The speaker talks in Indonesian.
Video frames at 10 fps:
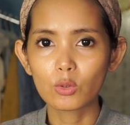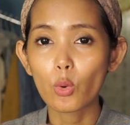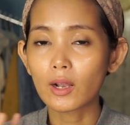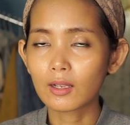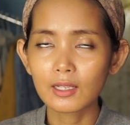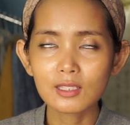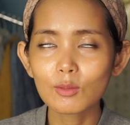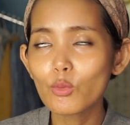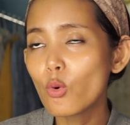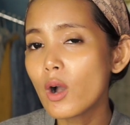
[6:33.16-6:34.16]
keluarga
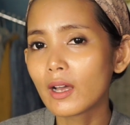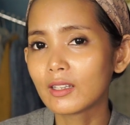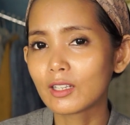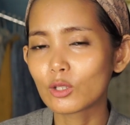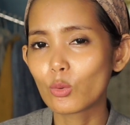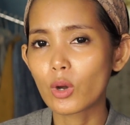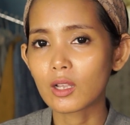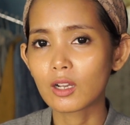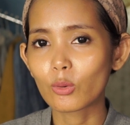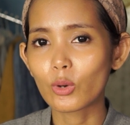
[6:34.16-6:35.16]
semua dari
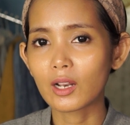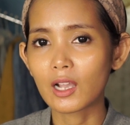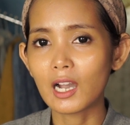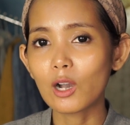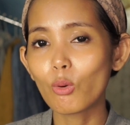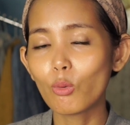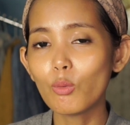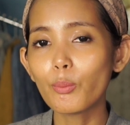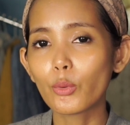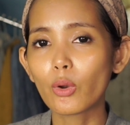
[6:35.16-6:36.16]
keluarga-keluarga aku
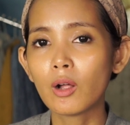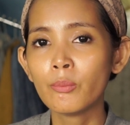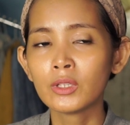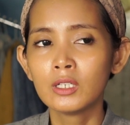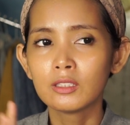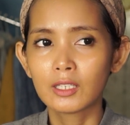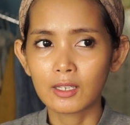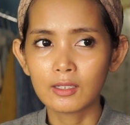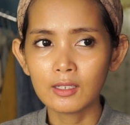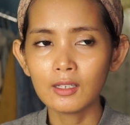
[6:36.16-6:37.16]
ngumpul
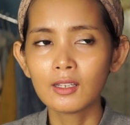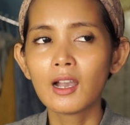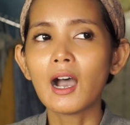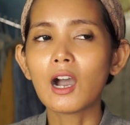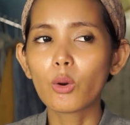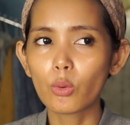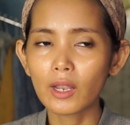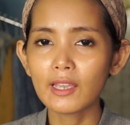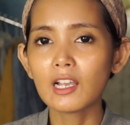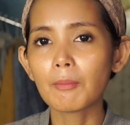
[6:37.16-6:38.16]
jadi
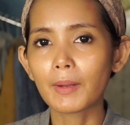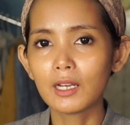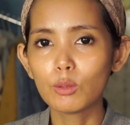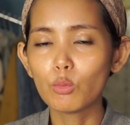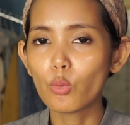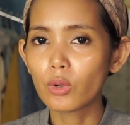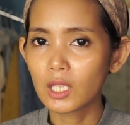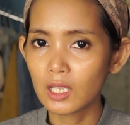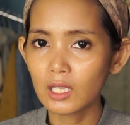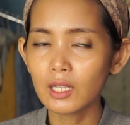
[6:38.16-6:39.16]
akulah yang paling
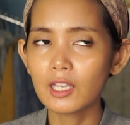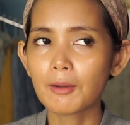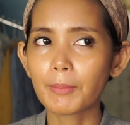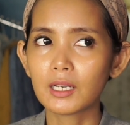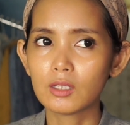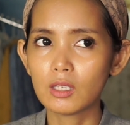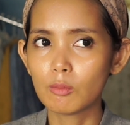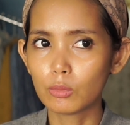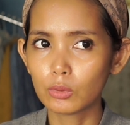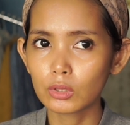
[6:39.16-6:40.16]
mungil, yang paling
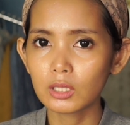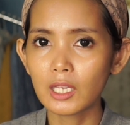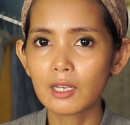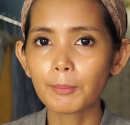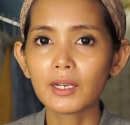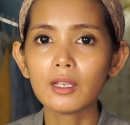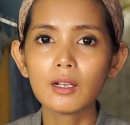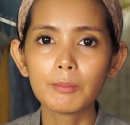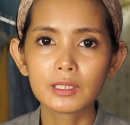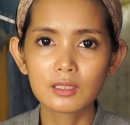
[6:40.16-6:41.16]
imut dan paling
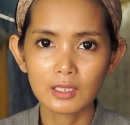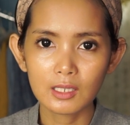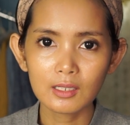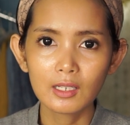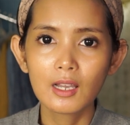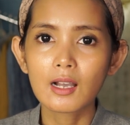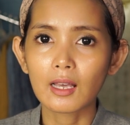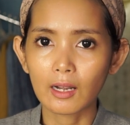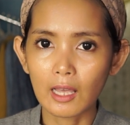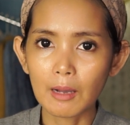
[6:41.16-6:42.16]
gemesin
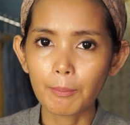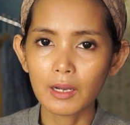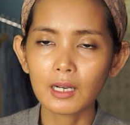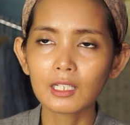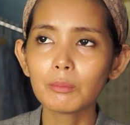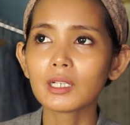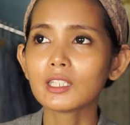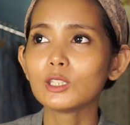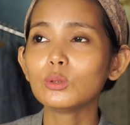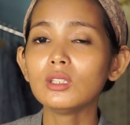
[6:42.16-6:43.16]
karena apa? Karena
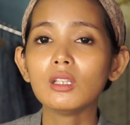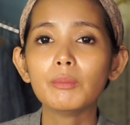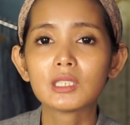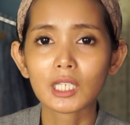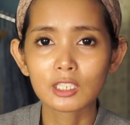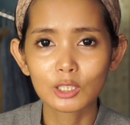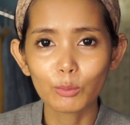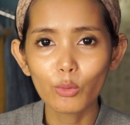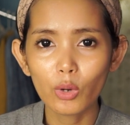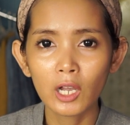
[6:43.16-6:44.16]
mereka itu tinggi besar
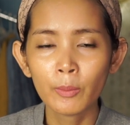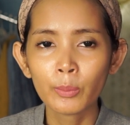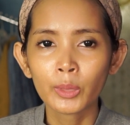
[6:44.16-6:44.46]
semua.